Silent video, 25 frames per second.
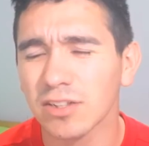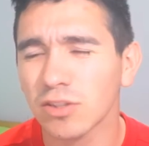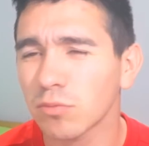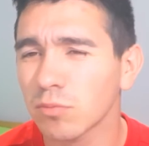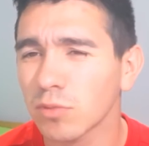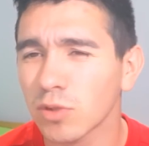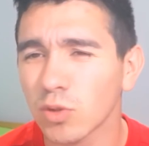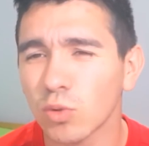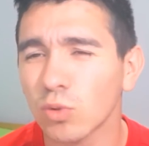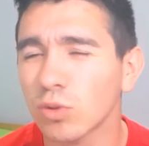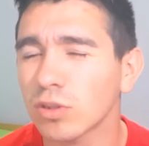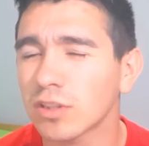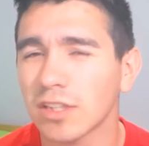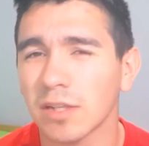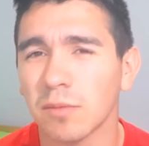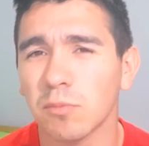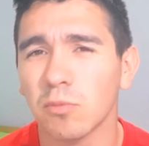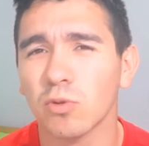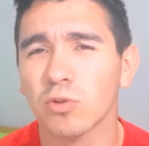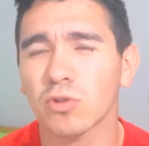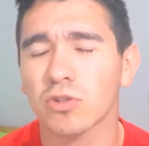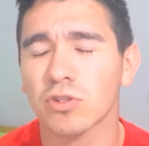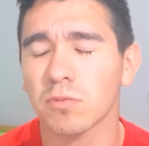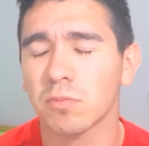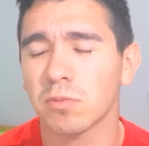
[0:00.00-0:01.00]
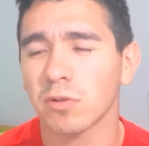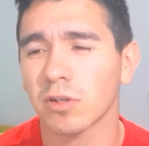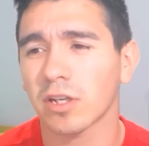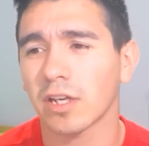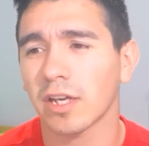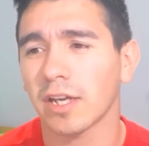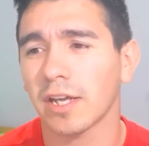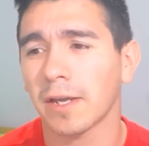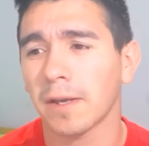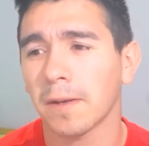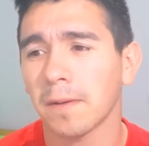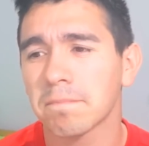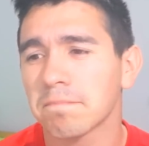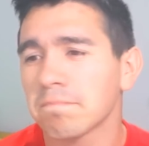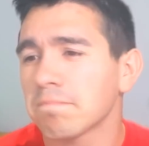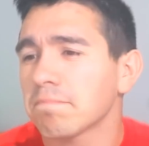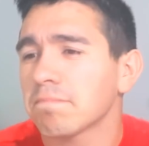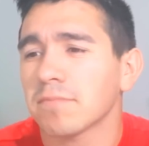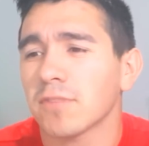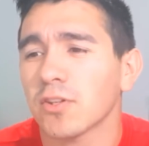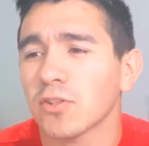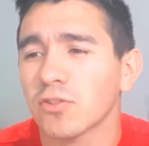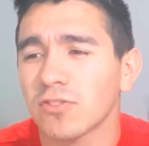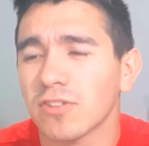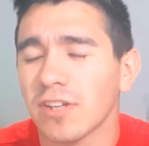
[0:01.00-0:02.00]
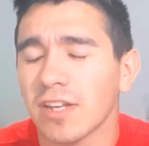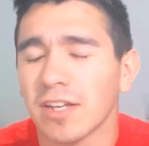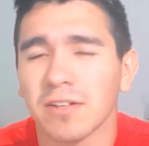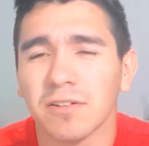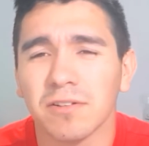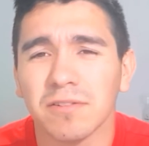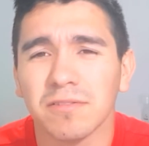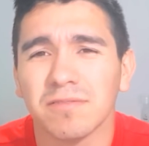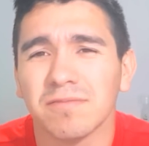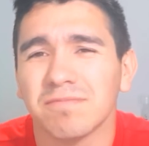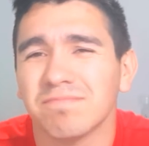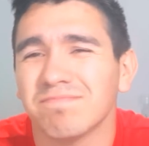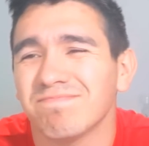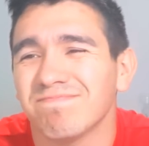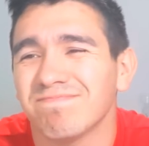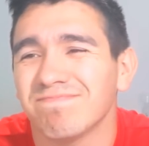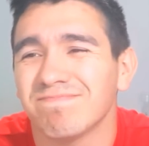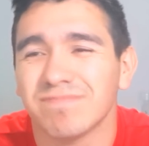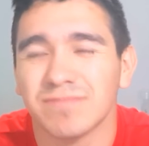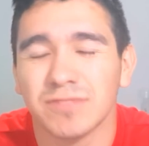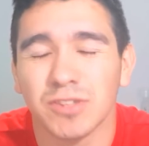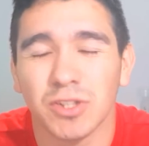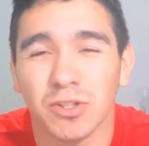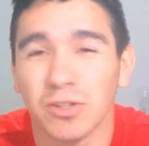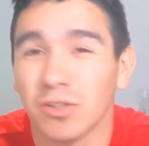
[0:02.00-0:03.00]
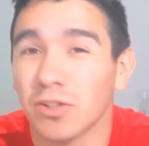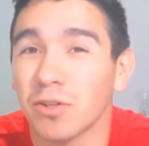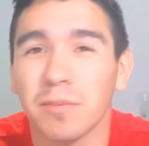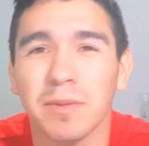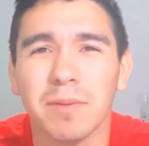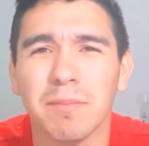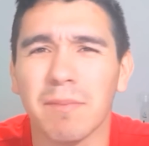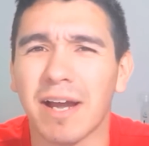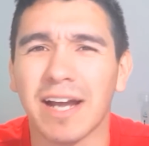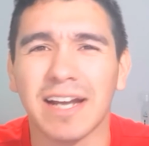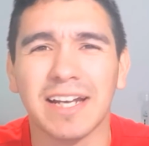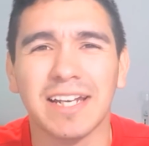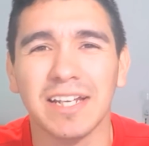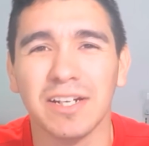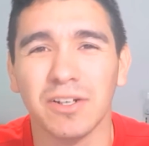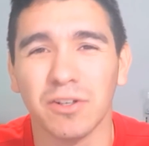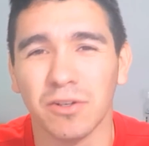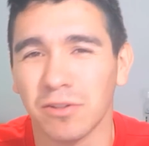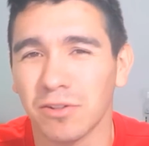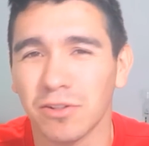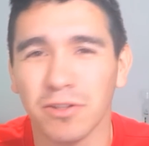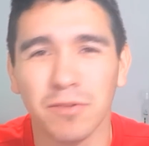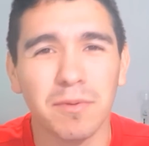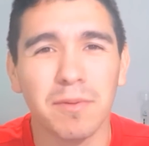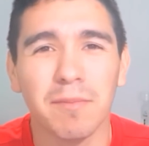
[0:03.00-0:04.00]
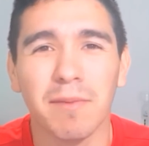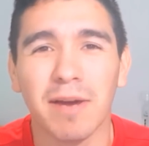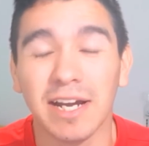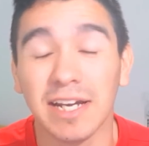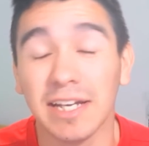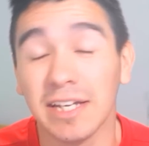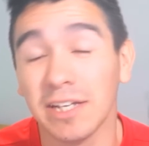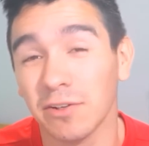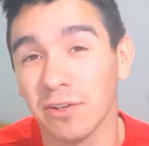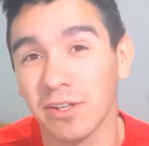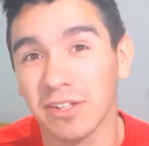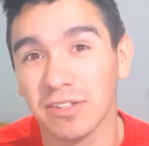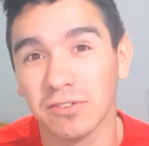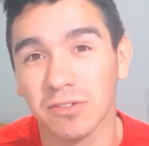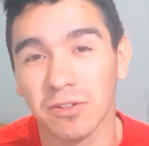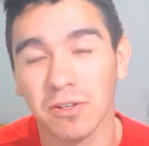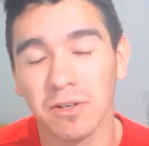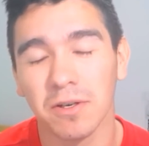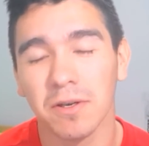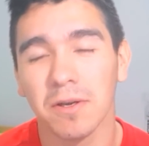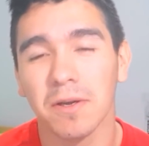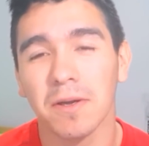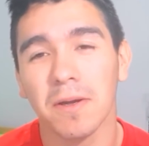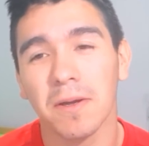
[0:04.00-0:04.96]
no me gusta mucho porque, no sé, no, no, no me imagino, no me imagino eso.